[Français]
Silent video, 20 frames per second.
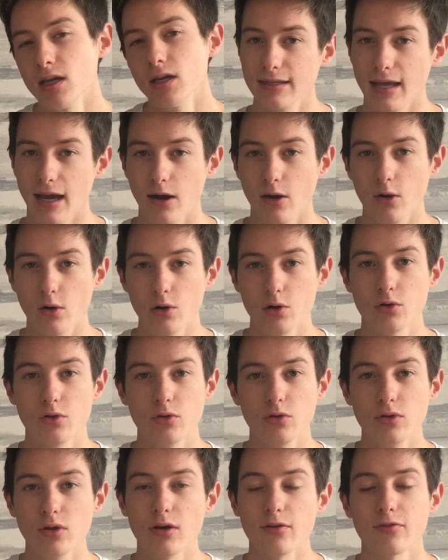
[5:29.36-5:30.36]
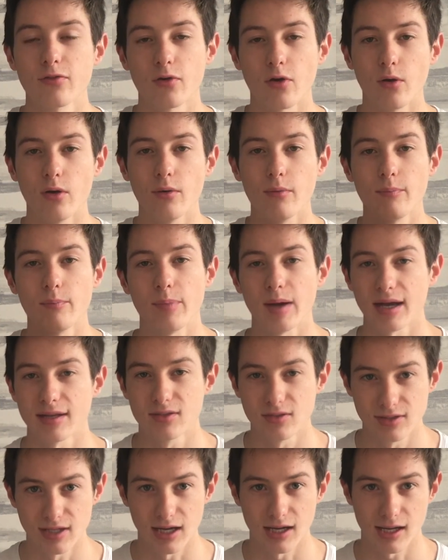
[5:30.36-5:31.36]
Il n'y a aucune offre
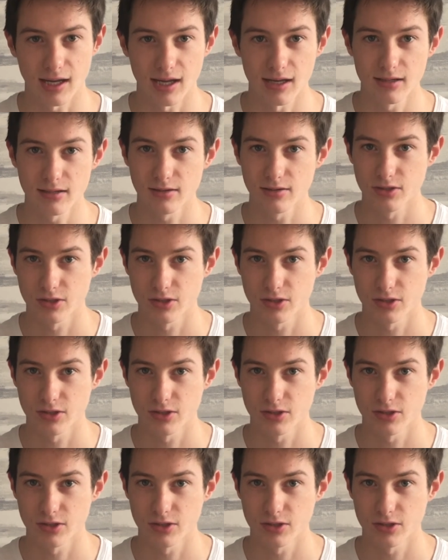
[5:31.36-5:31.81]
partenariale,